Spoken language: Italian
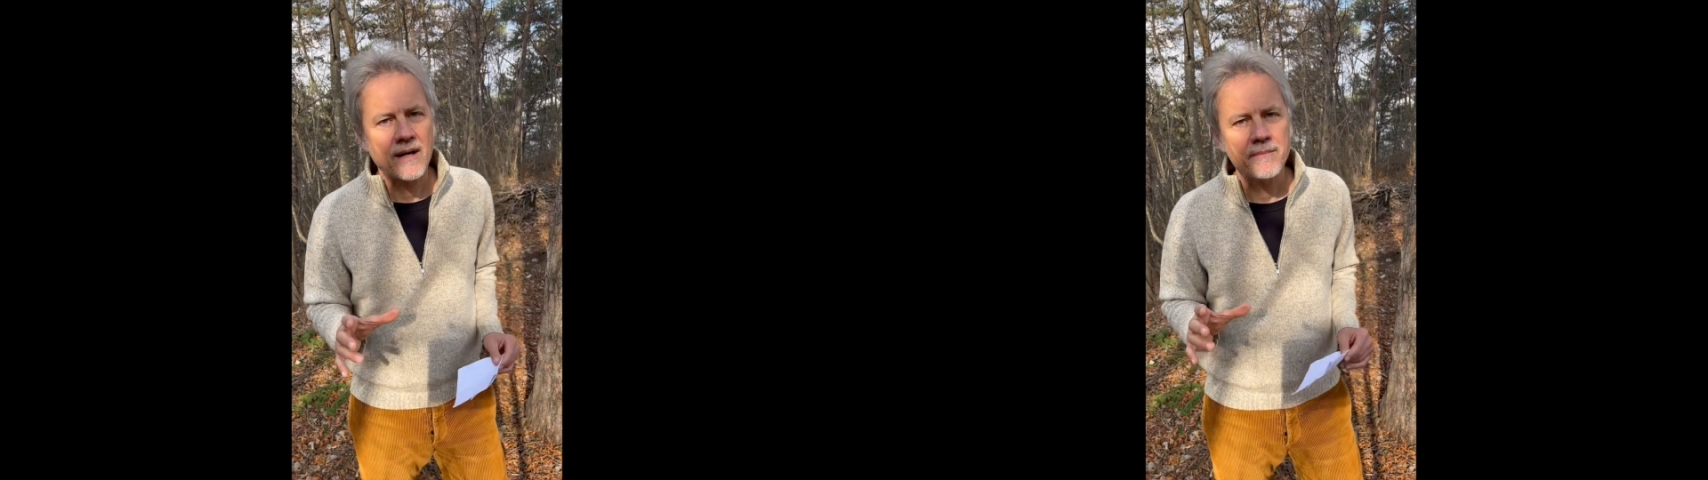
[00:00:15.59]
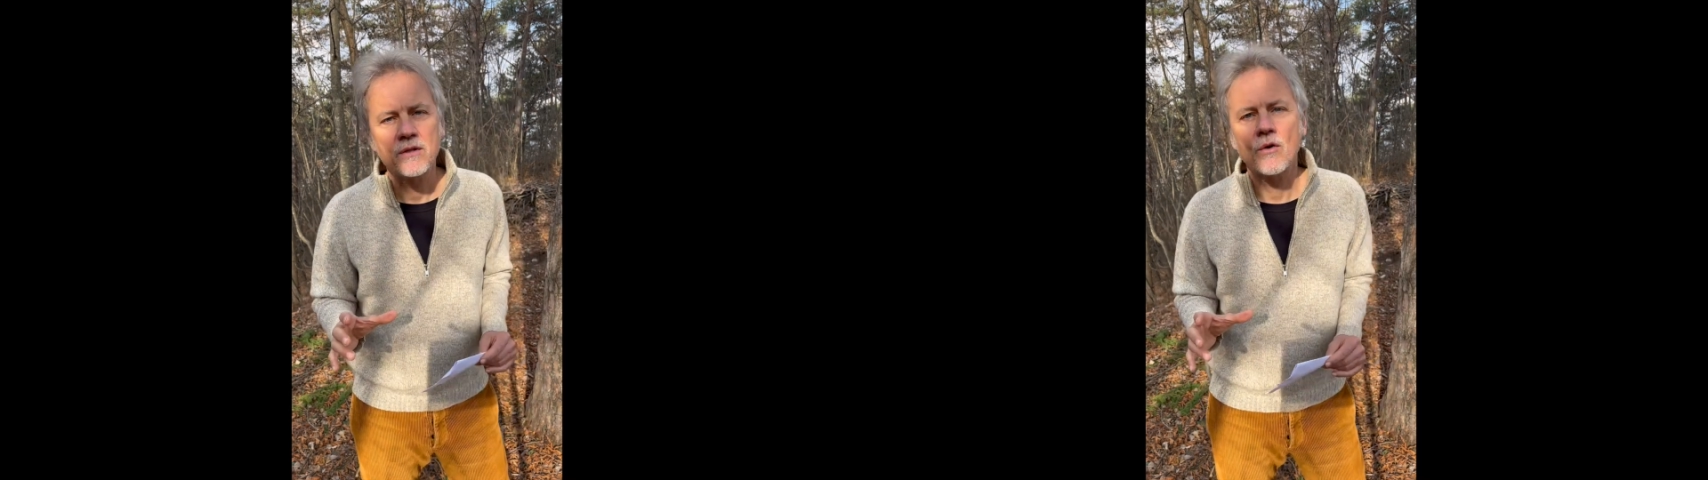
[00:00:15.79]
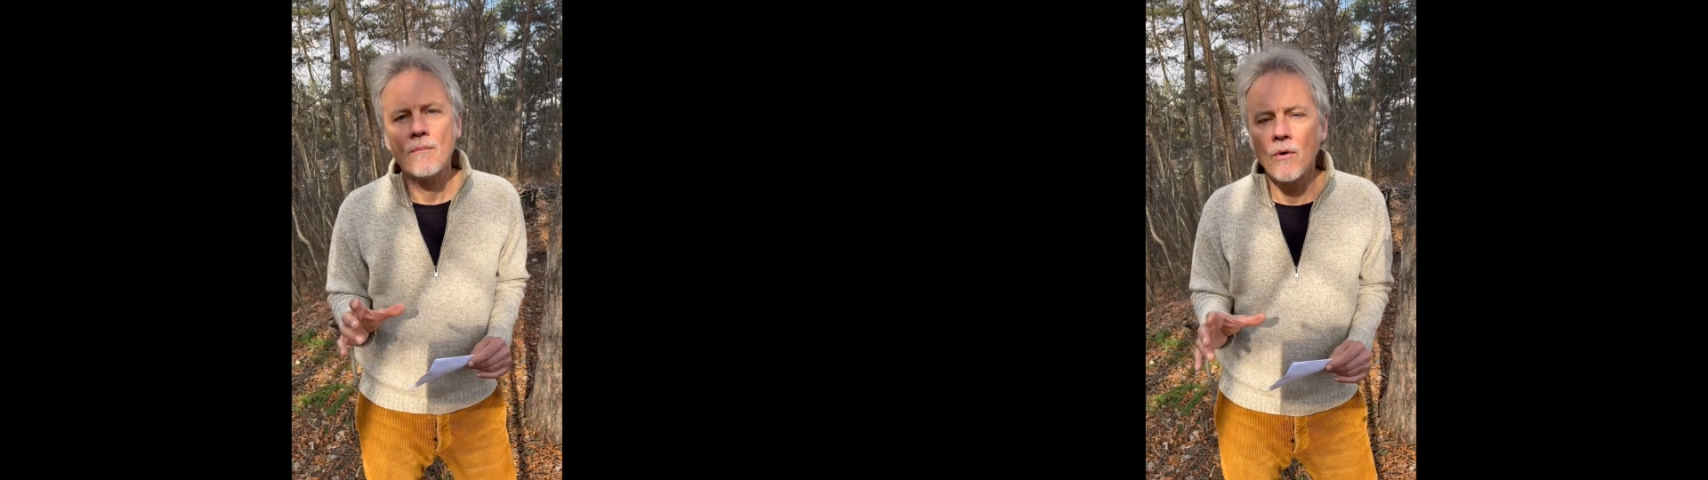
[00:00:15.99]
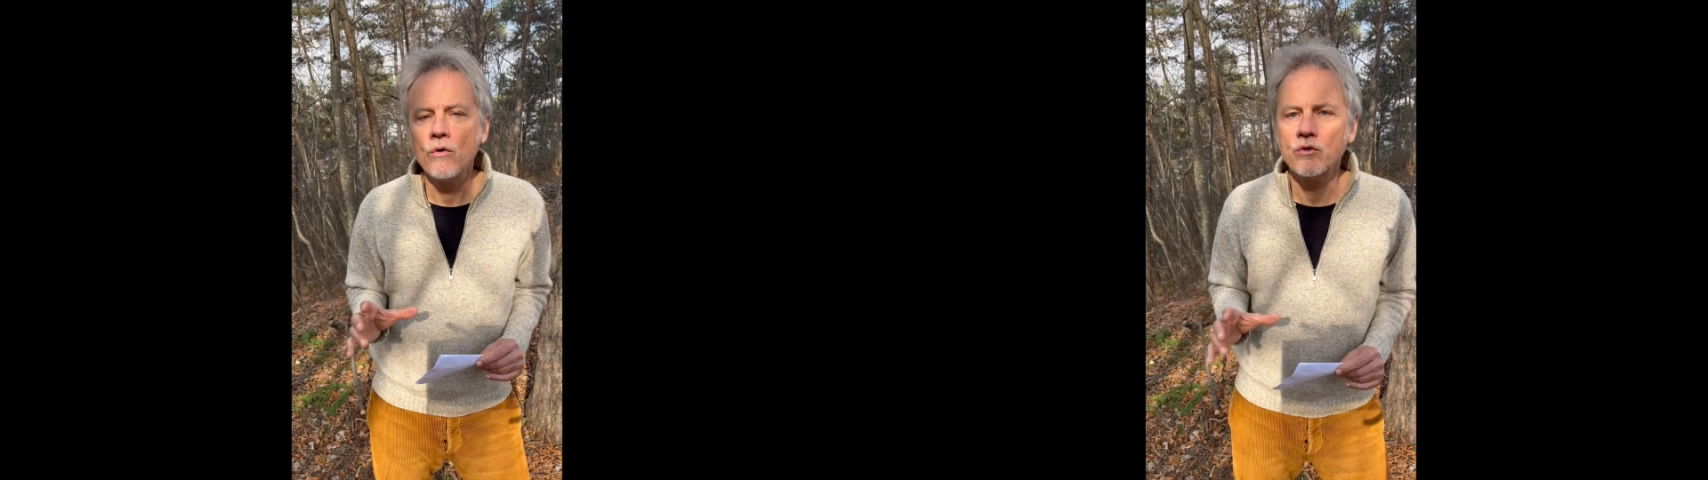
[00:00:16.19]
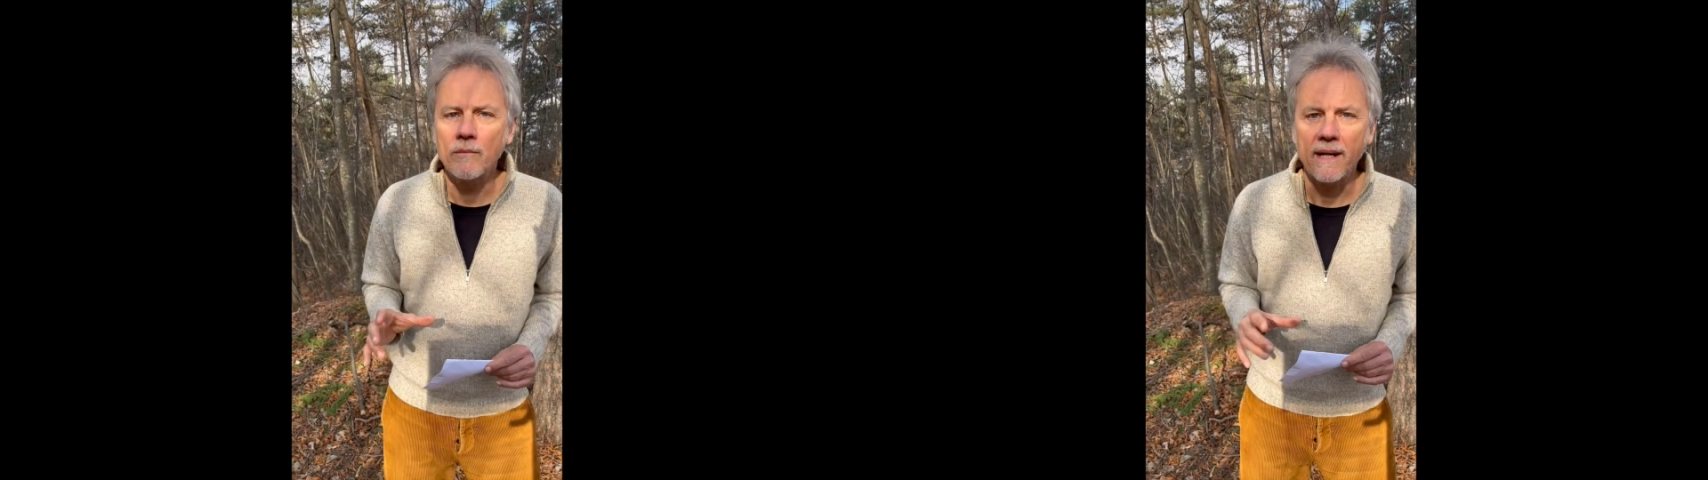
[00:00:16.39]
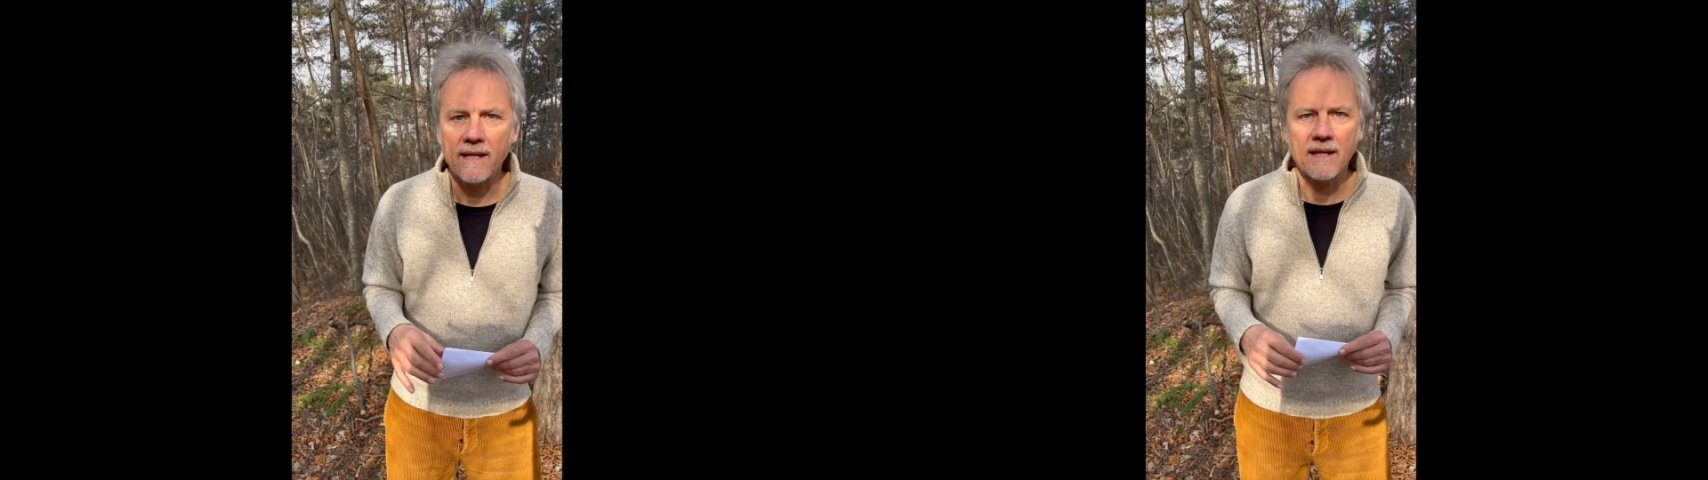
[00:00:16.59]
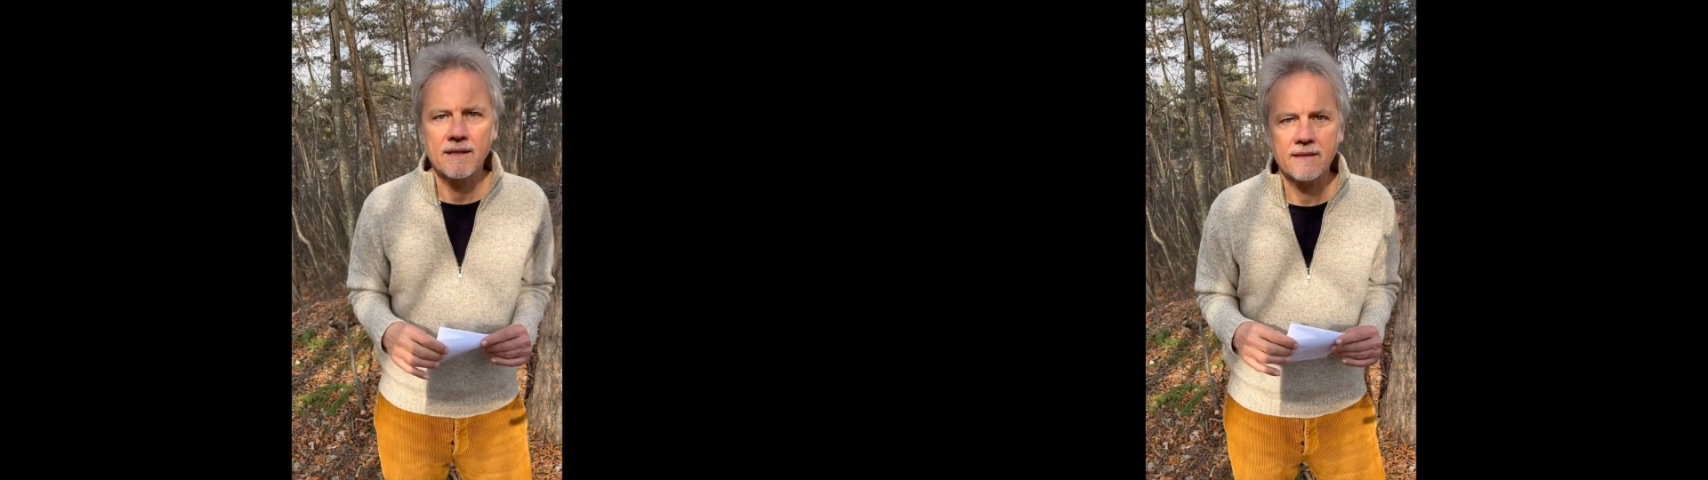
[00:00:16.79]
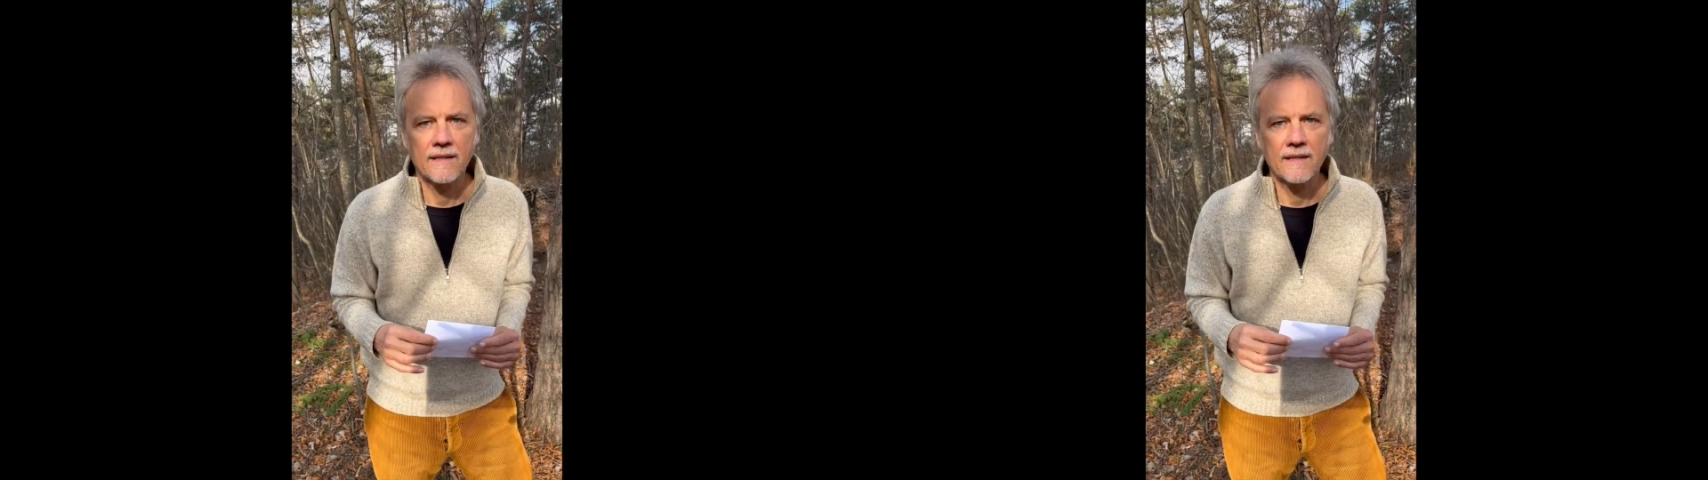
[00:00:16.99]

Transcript: capito molto bene